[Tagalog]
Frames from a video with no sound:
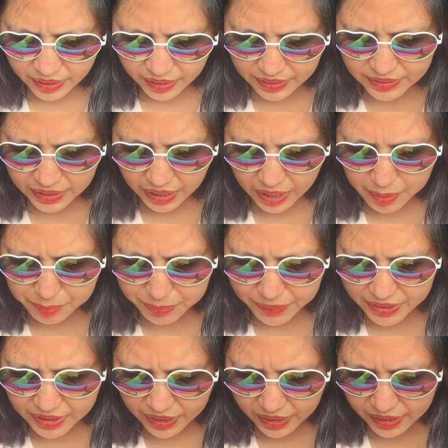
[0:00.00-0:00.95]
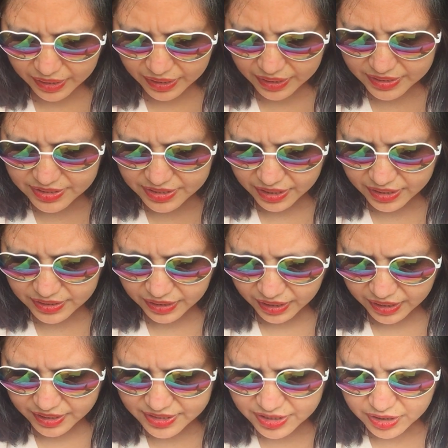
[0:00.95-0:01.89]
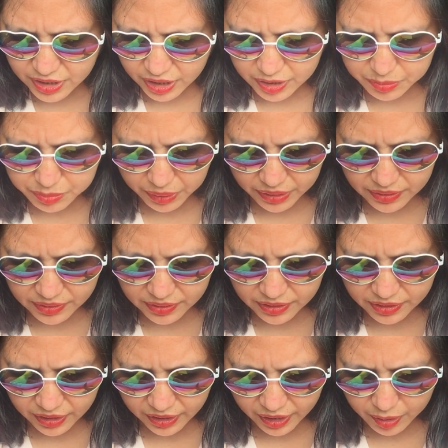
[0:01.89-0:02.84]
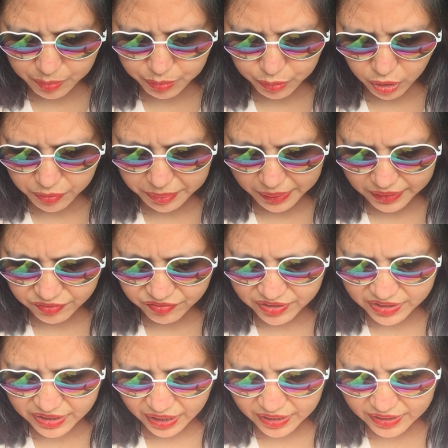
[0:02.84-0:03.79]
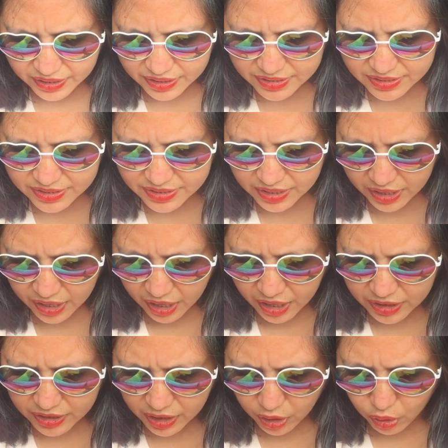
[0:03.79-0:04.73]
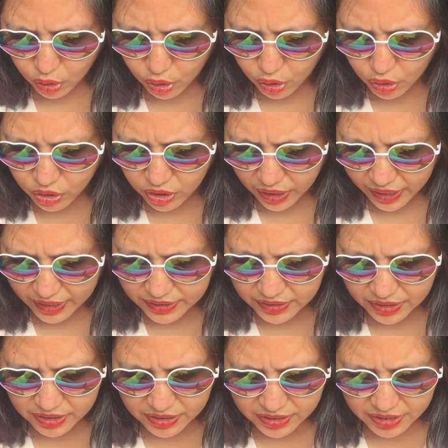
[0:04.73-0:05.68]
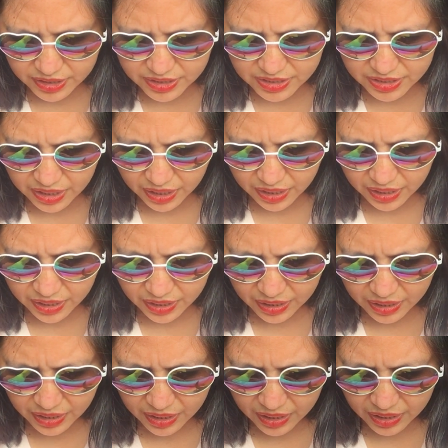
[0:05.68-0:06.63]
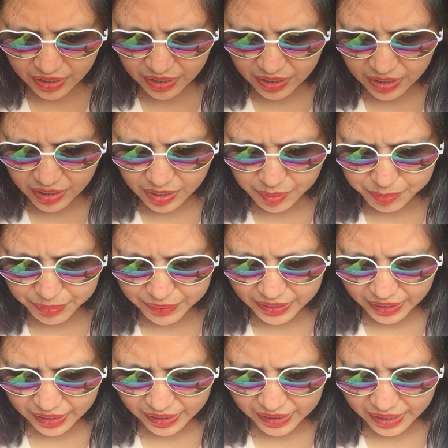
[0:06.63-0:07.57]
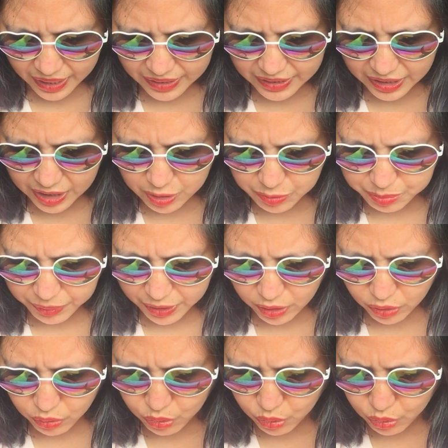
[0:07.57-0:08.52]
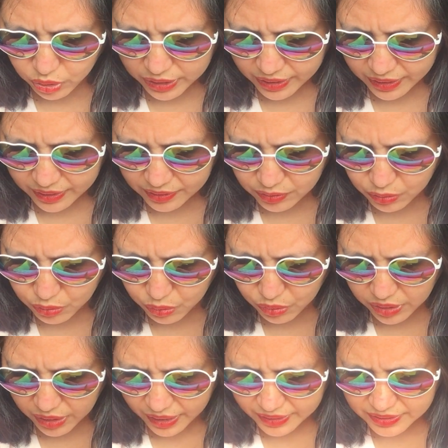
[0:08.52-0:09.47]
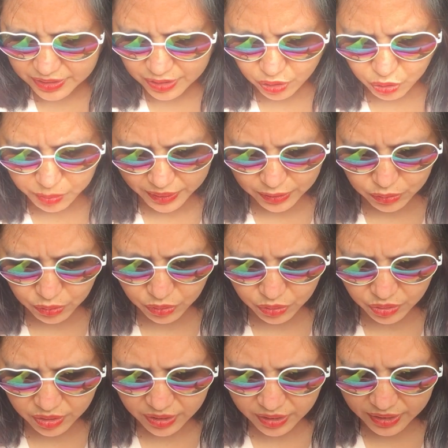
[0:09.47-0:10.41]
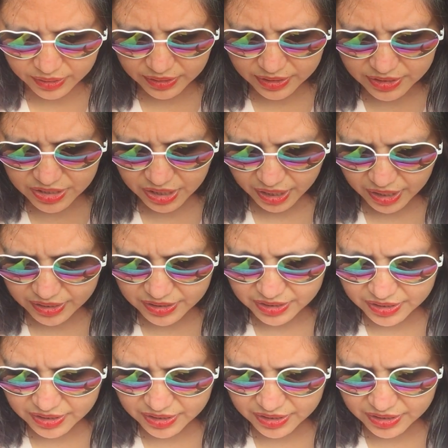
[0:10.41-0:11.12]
At ang pinaka-recent, ang statement ni Direk Bobet Vidanes na oo nga at hindi siya pinangalanan pero hulang hula di umano na siya ang